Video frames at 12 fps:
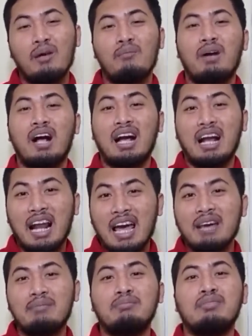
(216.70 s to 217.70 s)

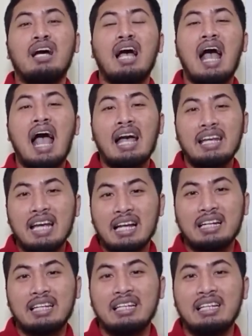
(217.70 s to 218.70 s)
mengklaim
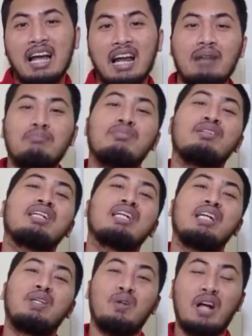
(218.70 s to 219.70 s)
ayat di dalam
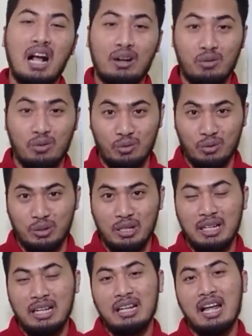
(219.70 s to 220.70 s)
Kidung Agung.
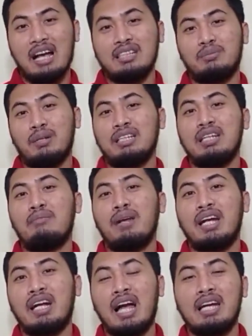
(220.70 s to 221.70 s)
Nah, sebenarnya
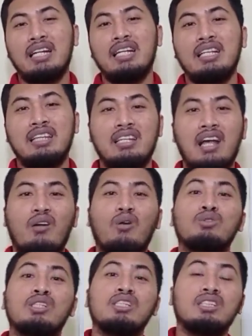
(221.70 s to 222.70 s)
mereka ini tidak
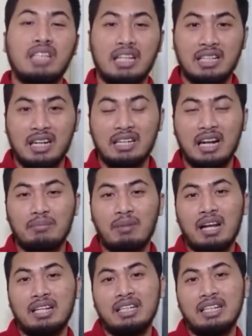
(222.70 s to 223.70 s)
konsisten ya dalam
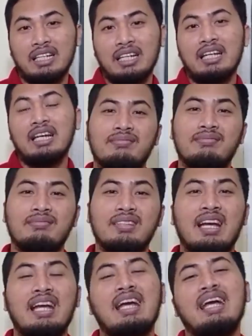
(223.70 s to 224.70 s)
hal ini.
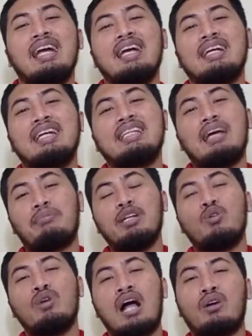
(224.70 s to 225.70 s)
Kitab
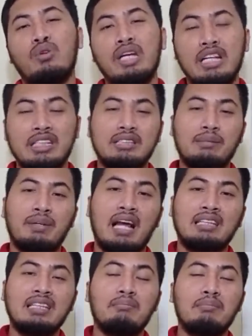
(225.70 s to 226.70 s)
Kidung Agung ini
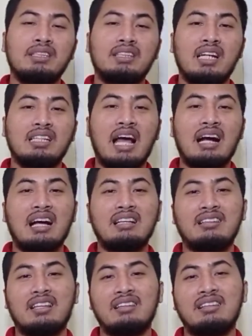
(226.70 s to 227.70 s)
sebenarnya
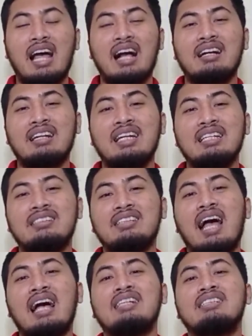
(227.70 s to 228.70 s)
menceritakan tentang
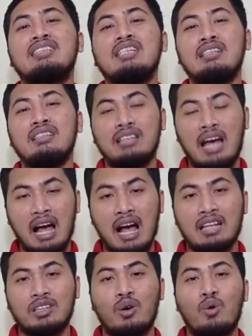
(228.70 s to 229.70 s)
kisah cinta
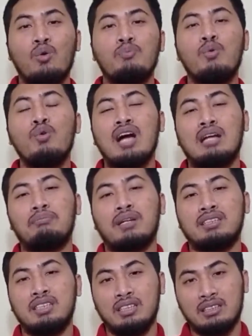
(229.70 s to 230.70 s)
atau hubungan
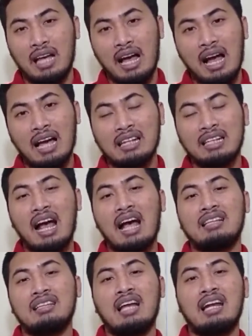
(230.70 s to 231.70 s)
percintaan
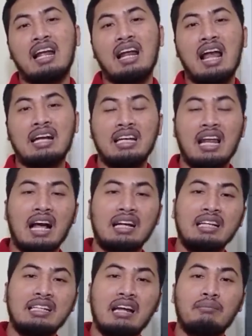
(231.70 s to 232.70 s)
antara
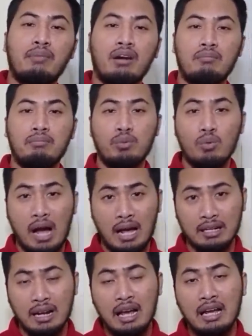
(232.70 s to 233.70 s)
laki-laki dan
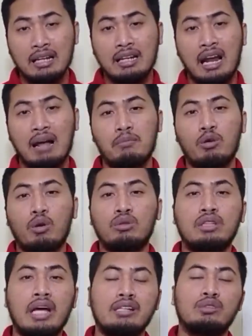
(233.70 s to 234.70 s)
perempuan dalam
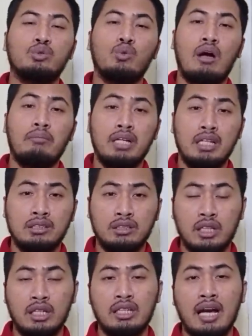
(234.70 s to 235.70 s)
konteks suami
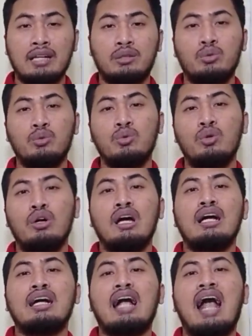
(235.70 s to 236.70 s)
istri, yaitu
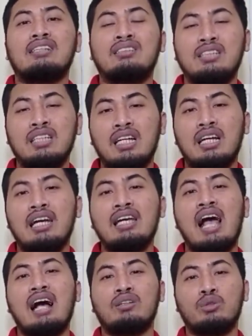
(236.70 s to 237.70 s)
kasih
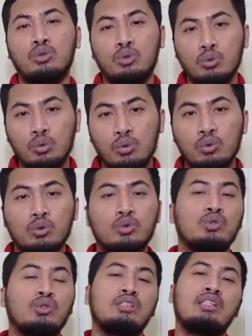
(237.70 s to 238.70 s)
yang
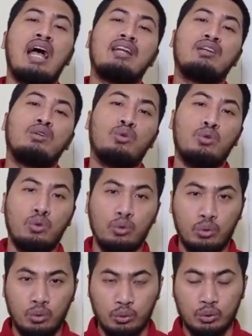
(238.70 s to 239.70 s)
tulus dan
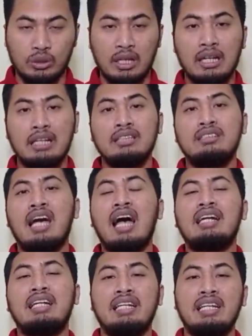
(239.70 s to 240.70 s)
kudus.
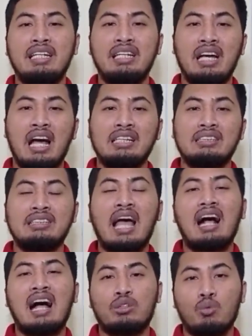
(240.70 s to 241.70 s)
Jadi,
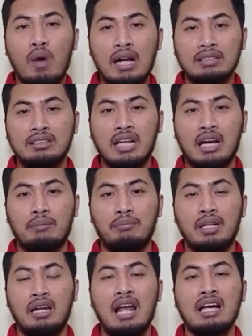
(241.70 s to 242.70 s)
sangat wajar
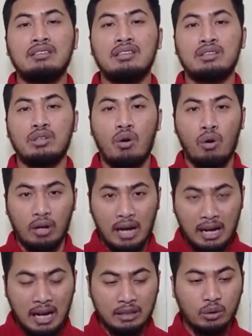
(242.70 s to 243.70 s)
bila
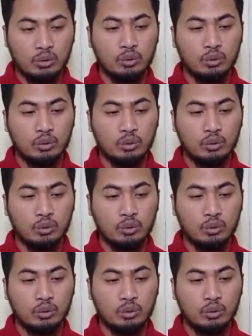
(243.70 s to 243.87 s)
seseorang atau